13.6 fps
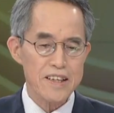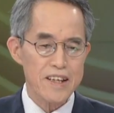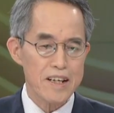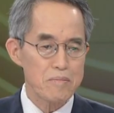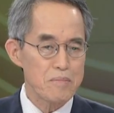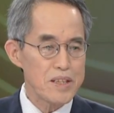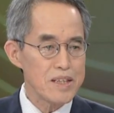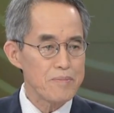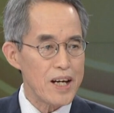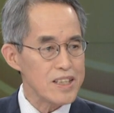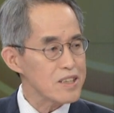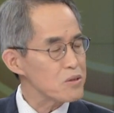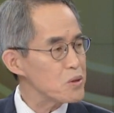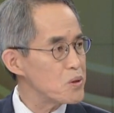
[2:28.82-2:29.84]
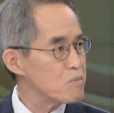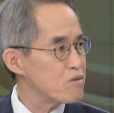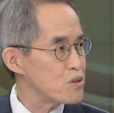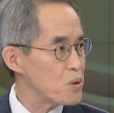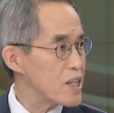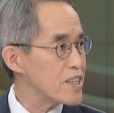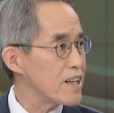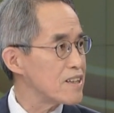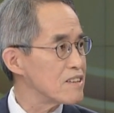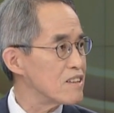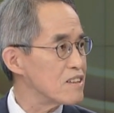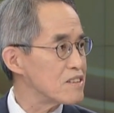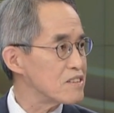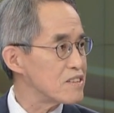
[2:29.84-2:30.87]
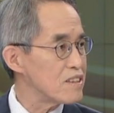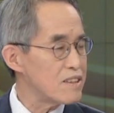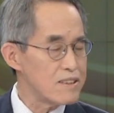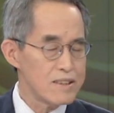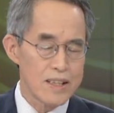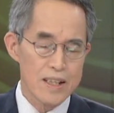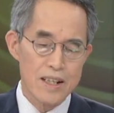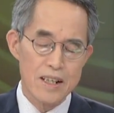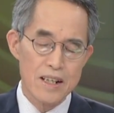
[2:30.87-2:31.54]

대한 믿음이 아직도 부족하다는 거거든요. 네.